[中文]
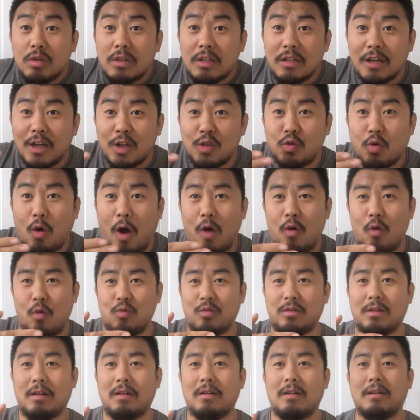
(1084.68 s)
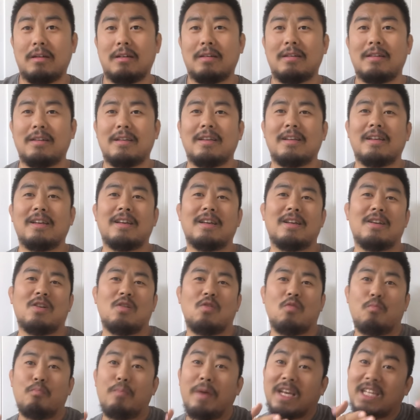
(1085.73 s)
车闯红灯，
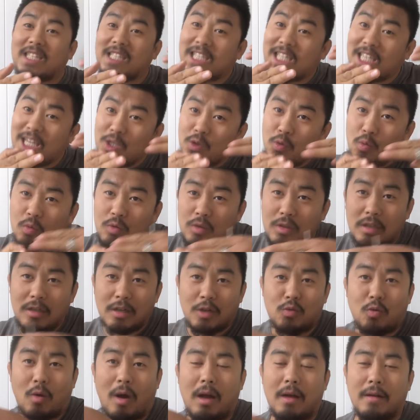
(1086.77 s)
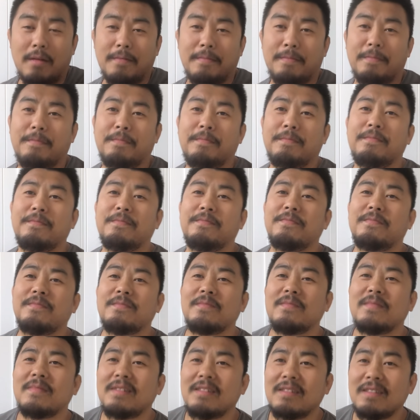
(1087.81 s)
被机动车撞。
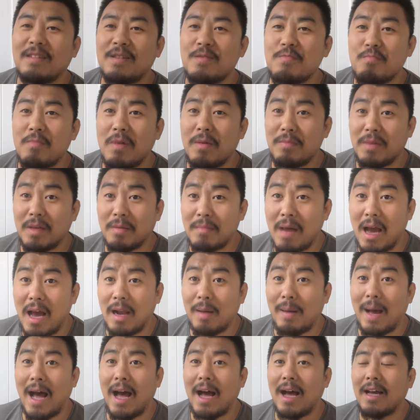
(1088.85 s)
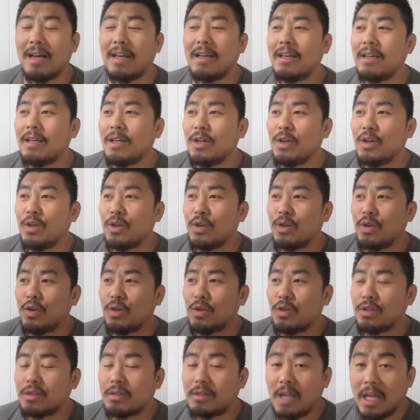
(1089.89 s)
你们明白了吧？
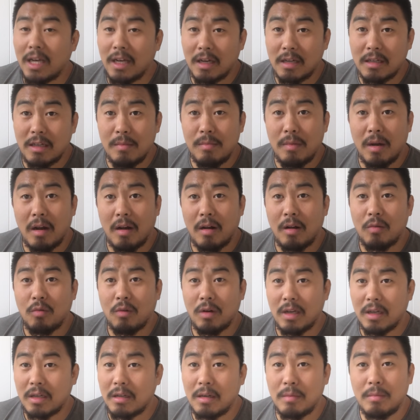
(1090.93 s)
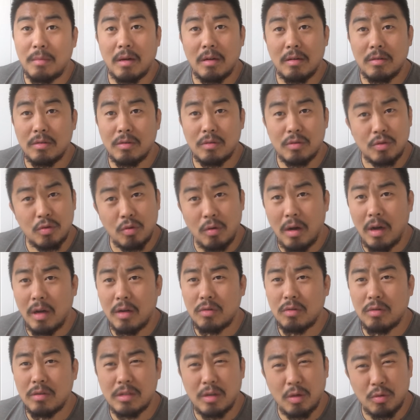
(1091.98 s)
这个哥们儿，我这哥们儿就说
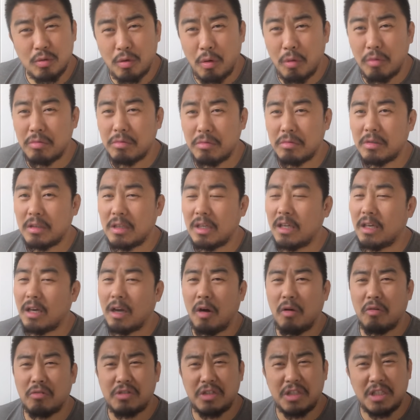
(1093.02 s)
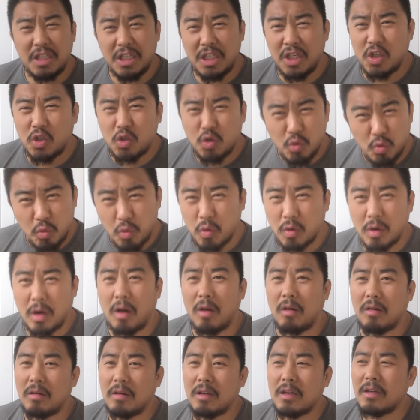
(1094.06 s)
说小东，你以后记住
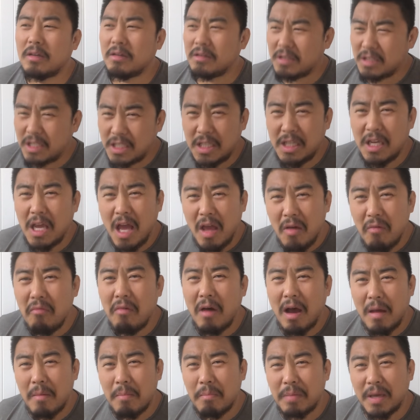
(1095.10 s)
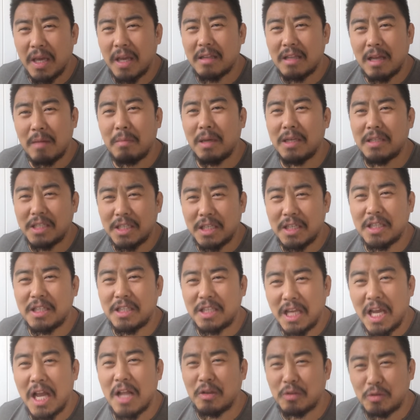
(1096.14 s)
了。千万别他妈骑
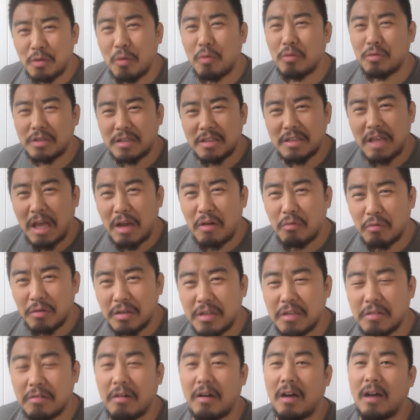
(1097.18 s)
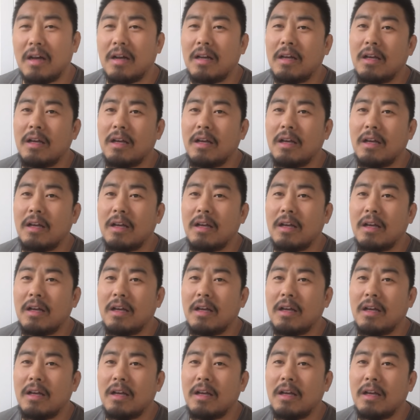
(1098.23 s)
电动三轮车，